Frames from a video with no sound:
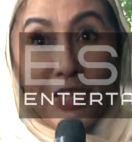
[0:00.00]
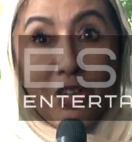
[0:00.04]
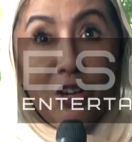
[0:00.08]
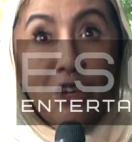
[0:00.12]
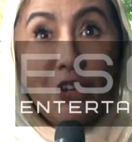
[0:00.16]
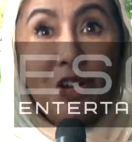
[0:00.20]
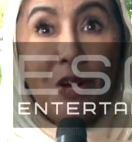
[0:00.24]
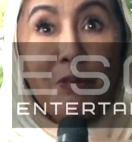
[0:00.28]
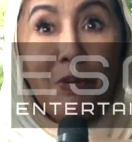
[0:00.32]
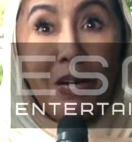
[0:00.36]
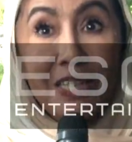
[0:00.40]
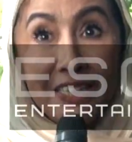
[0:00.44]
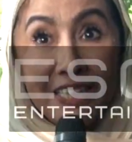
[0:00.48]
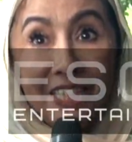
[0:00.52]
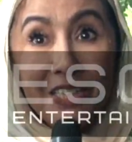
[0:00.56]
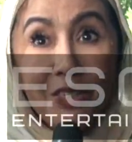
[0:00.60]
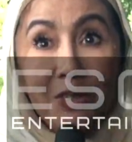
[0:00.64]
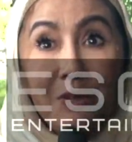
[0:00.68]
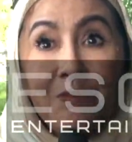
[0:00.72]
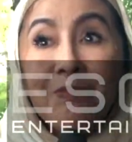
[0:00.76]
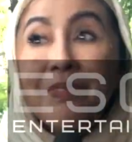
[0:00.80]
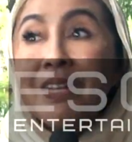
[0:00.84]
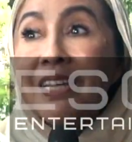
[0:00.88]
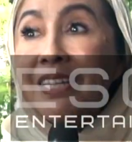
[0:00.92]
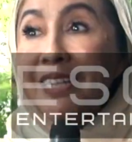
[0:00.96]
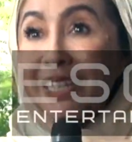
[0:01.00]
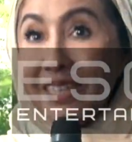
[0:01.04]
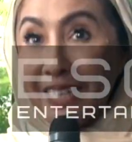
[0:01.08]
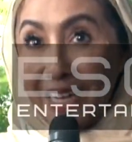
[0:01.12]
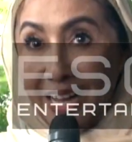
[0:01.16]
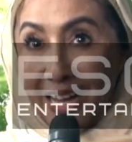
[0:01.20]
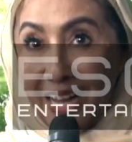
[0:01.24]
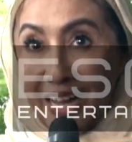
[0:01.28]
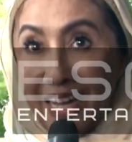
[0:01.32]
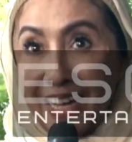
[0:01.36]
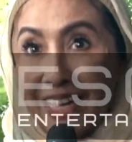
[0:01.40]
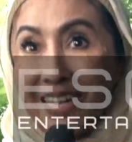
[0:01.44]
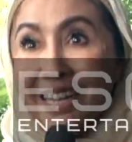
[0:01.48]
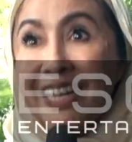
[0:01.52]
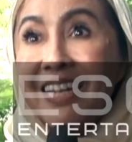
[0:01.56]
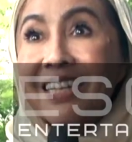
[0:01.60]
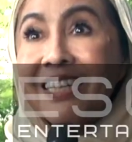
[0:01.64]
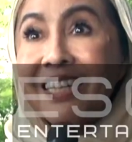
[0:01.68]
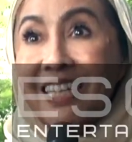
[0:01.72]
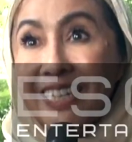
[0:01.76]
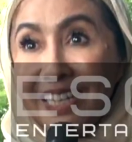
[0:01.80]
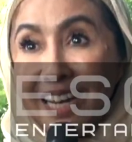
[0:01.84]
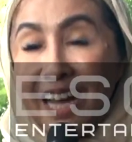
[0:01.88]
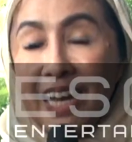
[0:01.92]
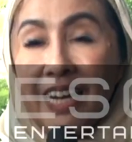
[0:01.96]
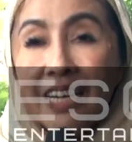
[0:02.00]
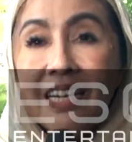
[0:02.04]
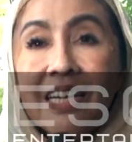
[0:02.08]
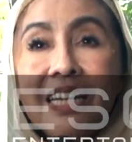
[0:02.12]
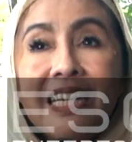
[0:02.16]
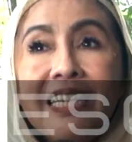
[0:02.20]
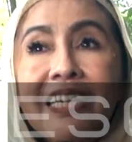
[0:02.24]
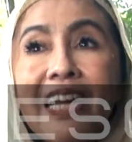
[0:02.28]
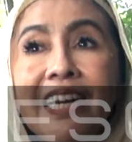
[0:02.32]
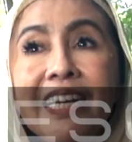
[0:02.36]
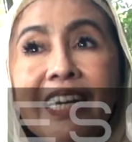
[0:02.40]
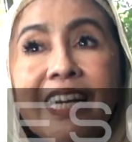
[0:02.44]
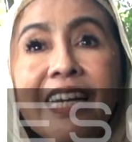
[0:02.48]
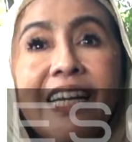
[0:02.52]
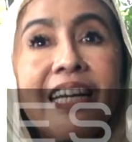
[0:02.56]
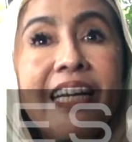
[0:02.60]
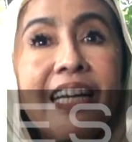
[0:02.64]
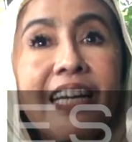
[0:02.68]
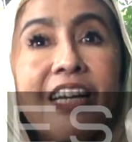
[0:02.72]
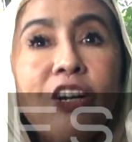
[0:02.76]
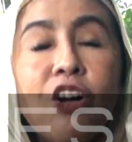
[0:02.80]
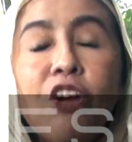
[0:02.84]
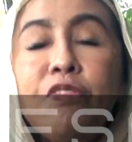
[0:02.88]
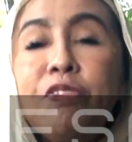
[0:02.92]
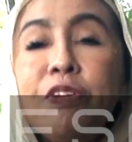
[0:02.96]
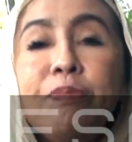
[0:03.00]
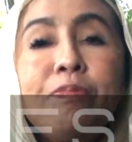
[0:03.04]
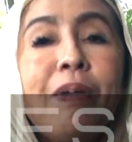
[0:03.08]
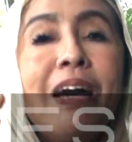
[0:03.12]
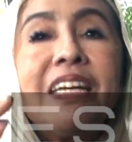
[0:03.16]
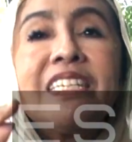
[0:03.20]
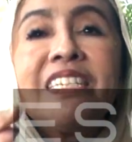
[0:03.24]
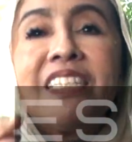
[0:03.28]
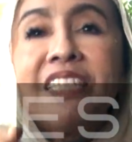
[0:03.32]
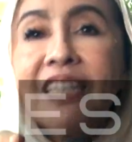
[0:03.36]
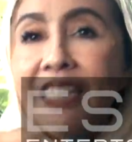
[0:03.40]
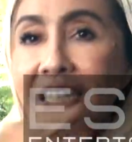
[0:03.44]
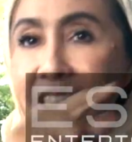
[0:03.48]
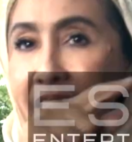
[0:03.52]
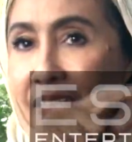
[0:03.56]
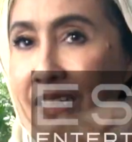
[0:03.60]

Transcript: kalau ngomong kan gitu tenang tenang dan ini kopi paste